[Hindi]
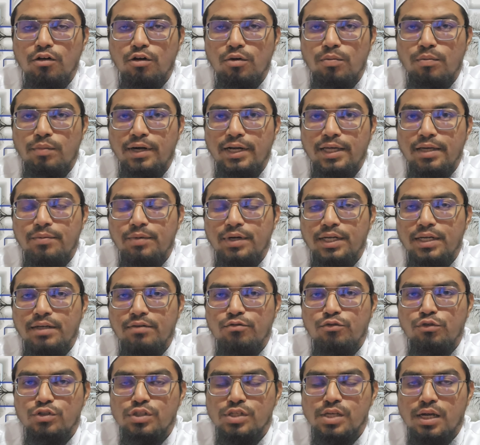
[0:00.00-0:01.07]
और बड़े बड़े
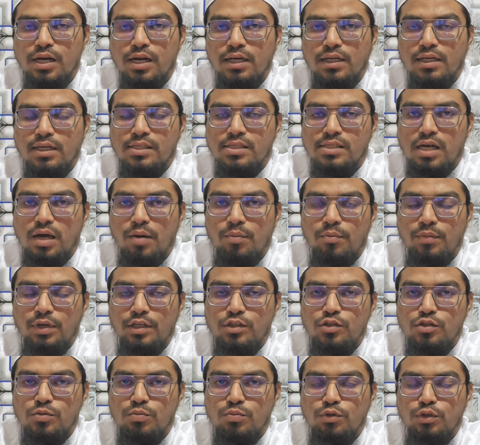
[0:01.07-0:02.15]
भुजारा के सामने
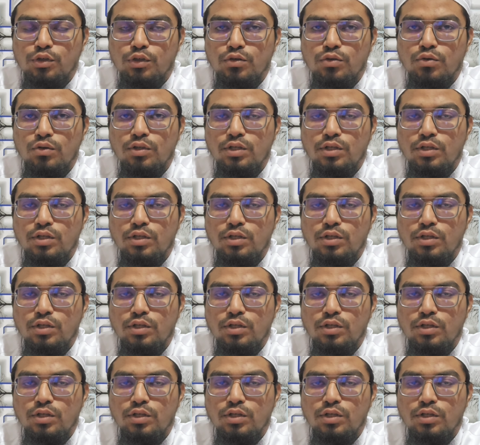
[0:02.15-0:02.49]
जो पूरी